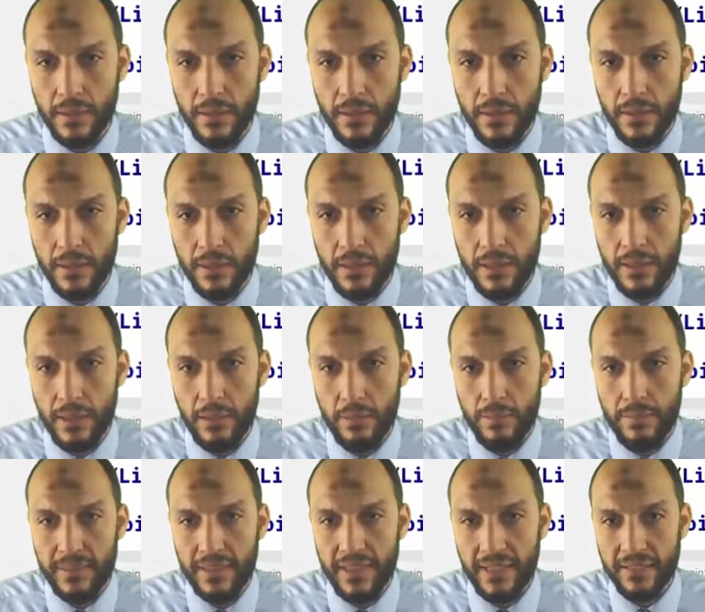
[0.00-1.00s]
لاي اوت
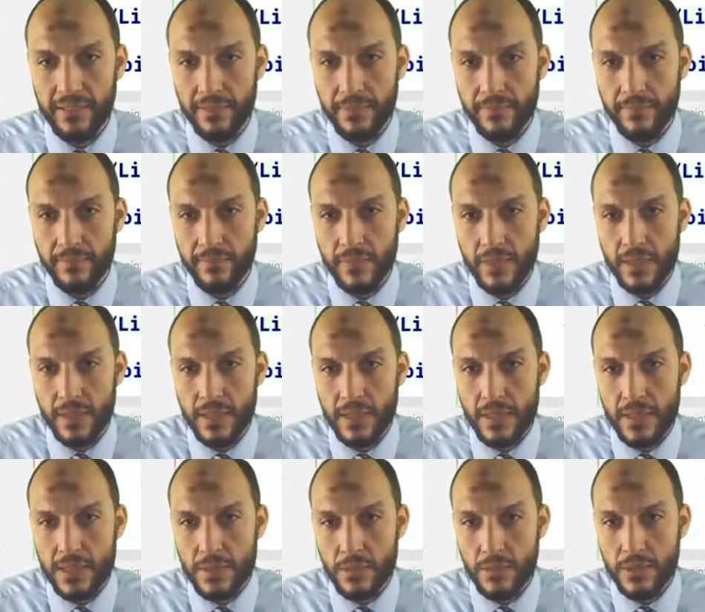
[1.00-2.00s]
بتاعتي
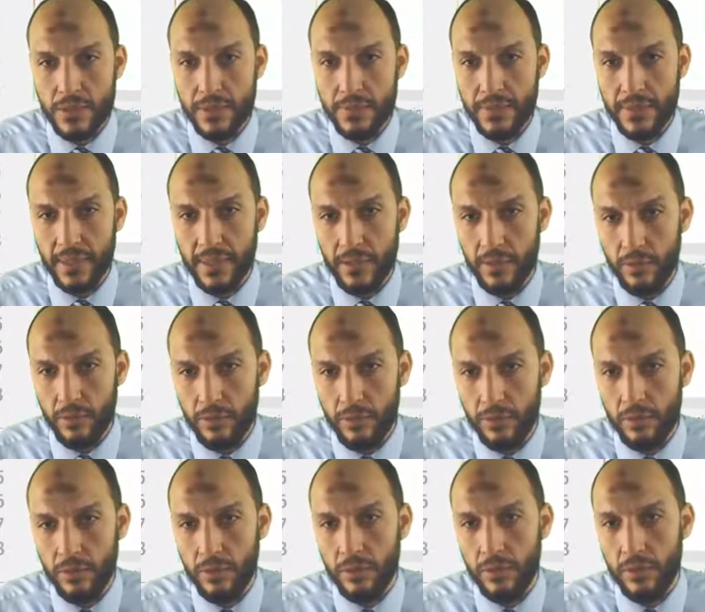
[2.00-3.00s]
السويتش بتاعي اهو
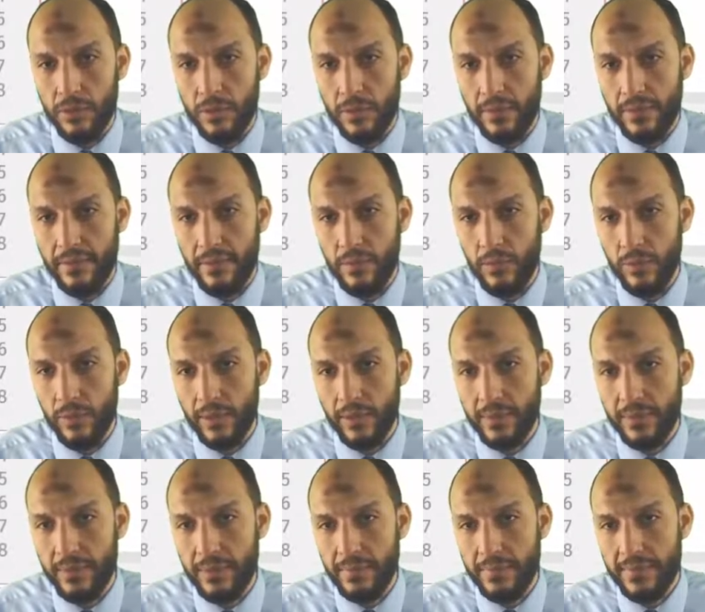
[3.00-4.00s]
اديله الاي دي
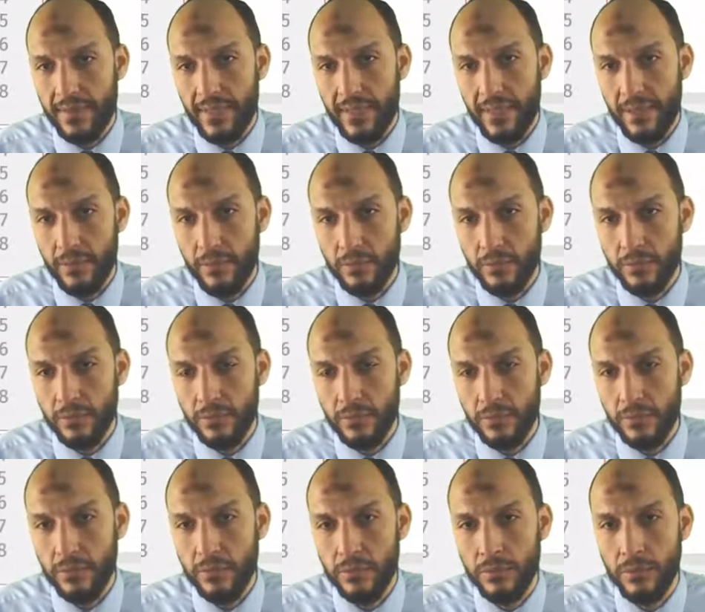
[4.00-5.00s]
بتاعه
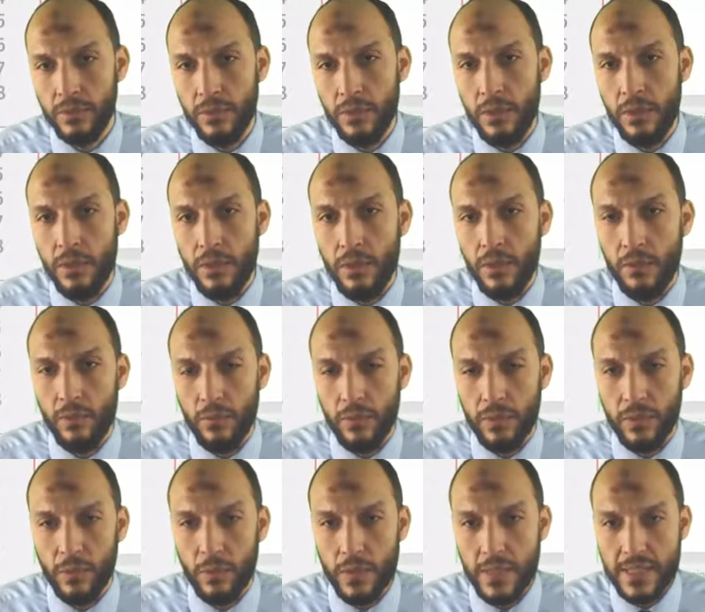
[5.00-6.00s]
وليكن
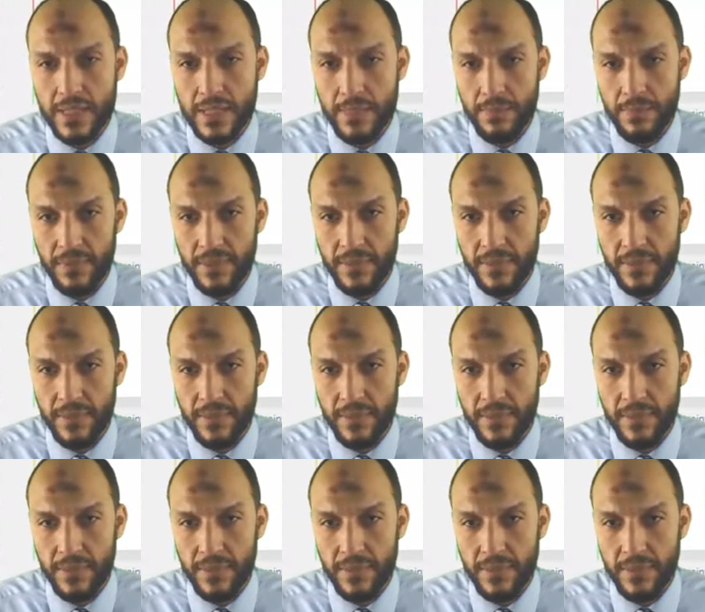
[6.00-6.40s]
هسميه